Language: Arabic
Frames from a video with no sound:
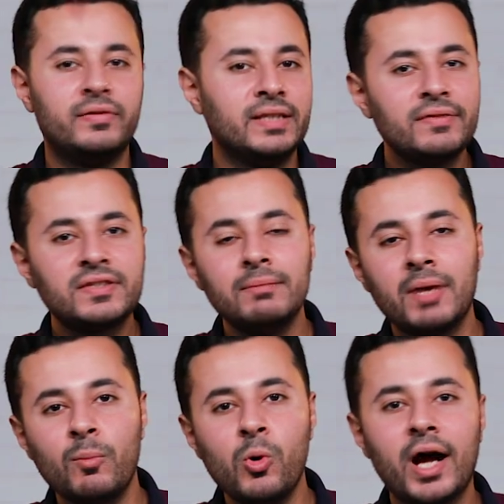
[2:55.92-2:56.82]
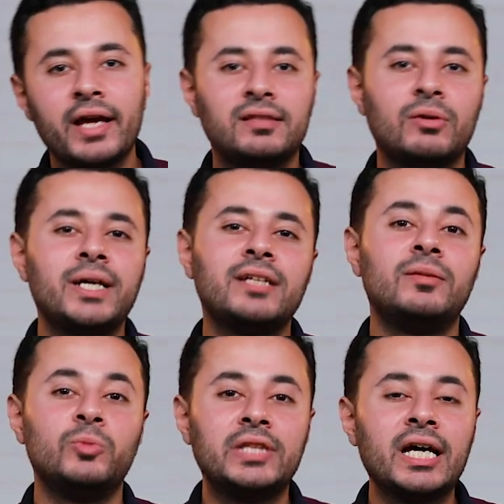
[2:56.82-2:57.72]
في نفس المجموعة يتواجد
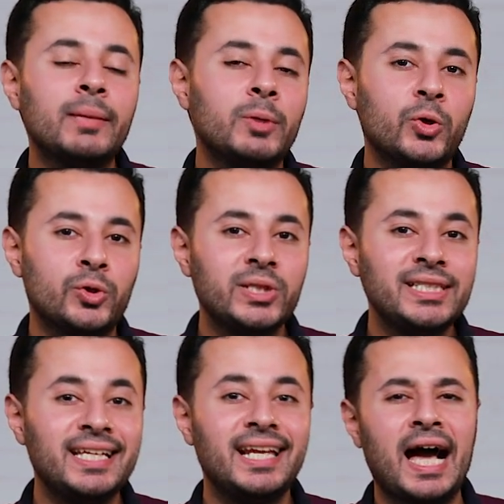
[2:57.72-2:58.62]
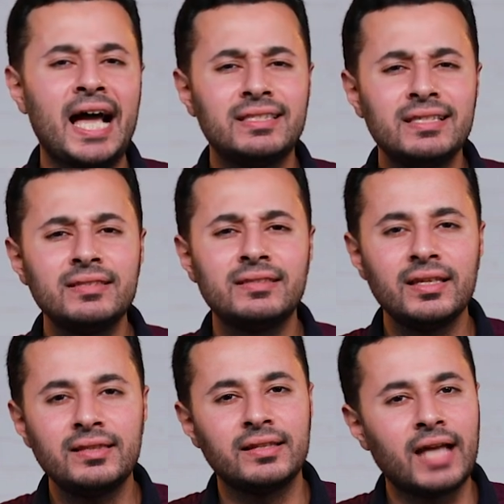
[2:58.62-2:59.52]
المنتخب الأردني العزيز
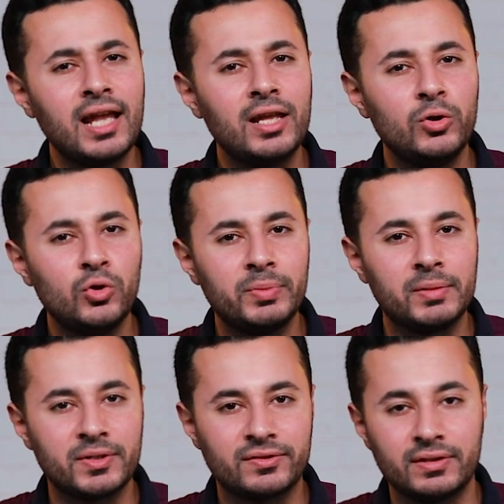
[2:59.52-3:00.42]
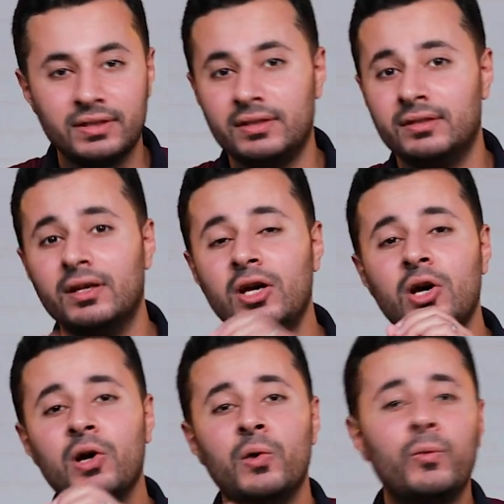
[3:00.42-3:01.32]
جدا على قلوب المصريين
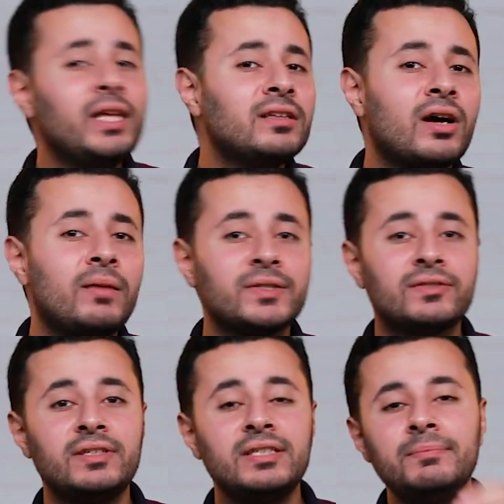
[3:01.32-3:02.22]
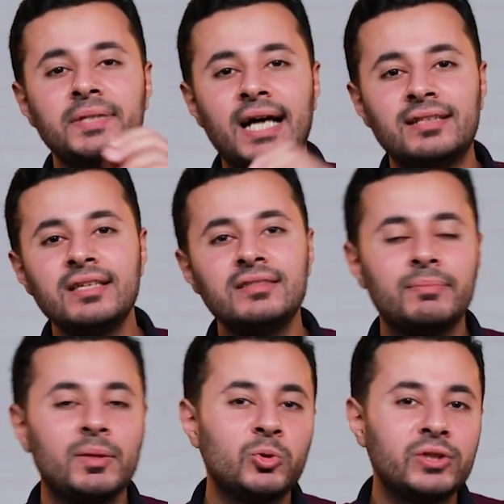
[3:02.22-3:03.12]
واحنا كمصريين بنعتز
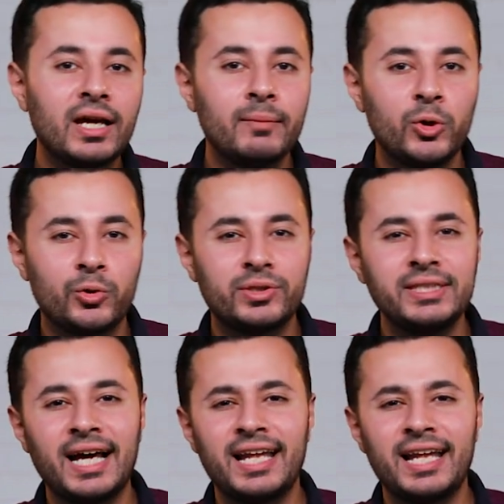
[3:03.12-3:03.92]
بالمنتخب الاردني